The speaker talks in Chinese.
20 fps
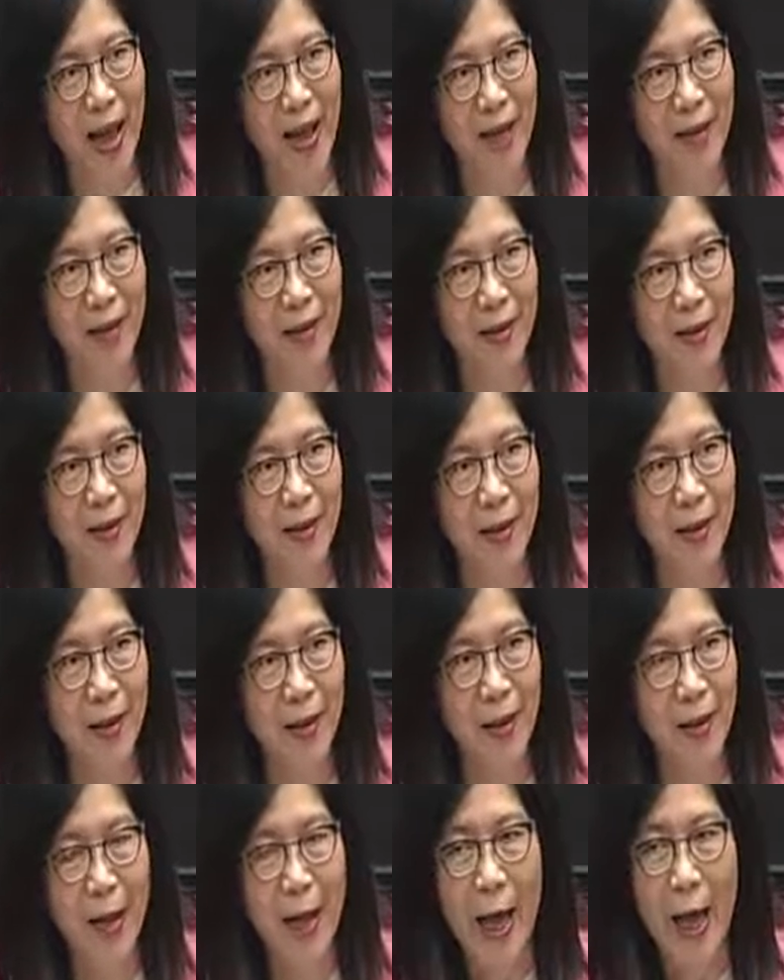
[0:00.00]
吗？
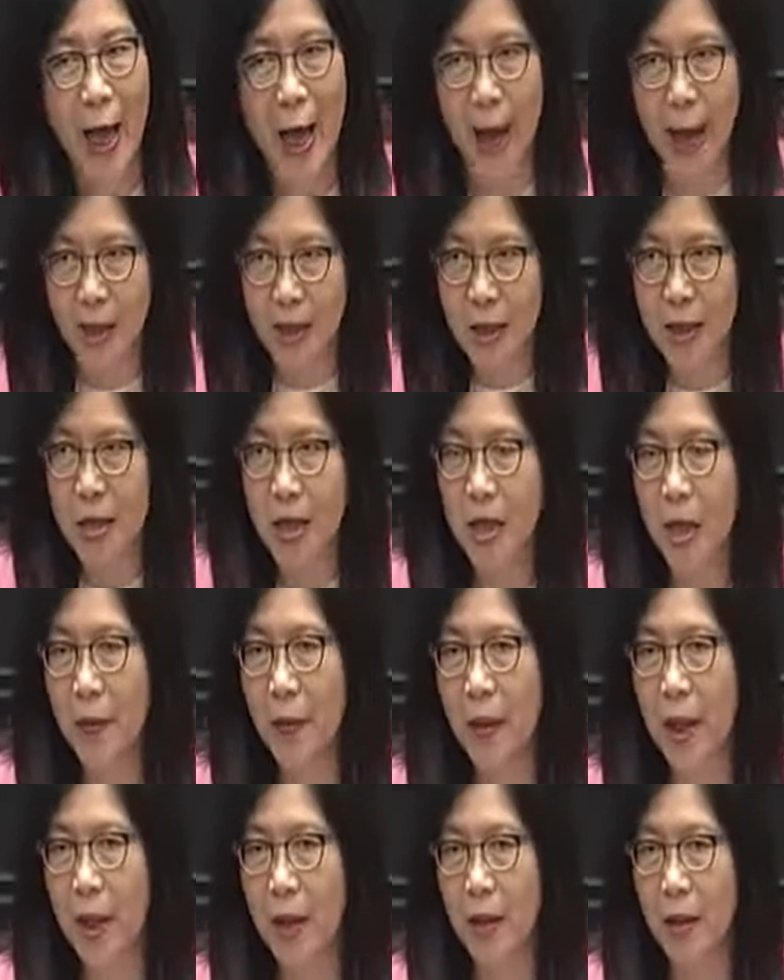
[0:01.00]
还是
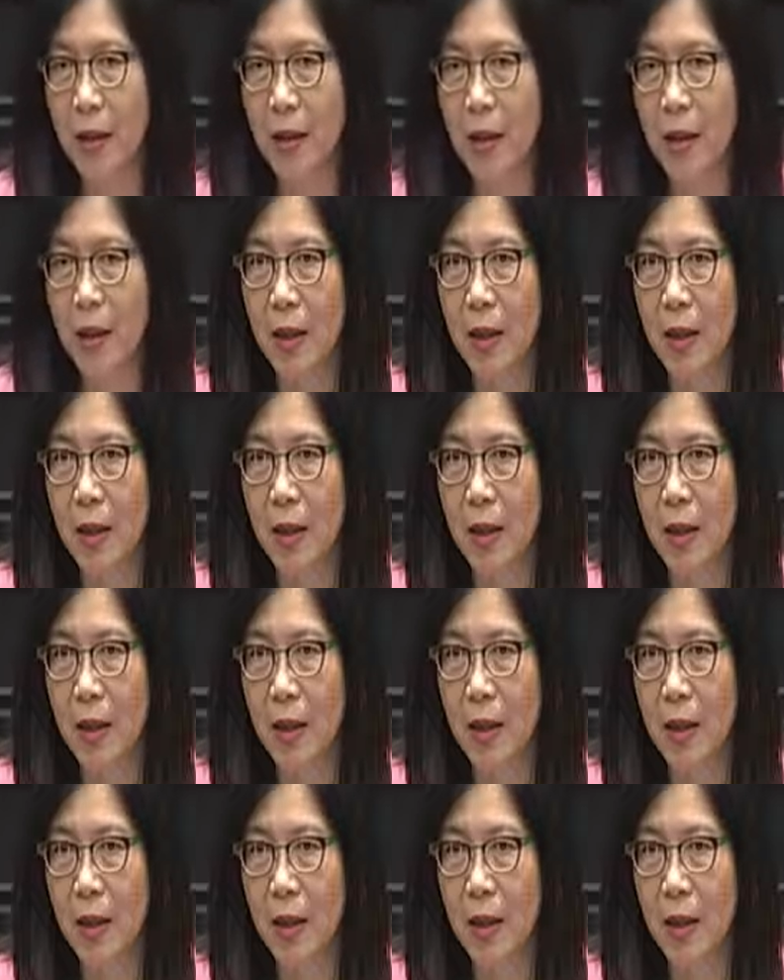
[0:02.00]
因为？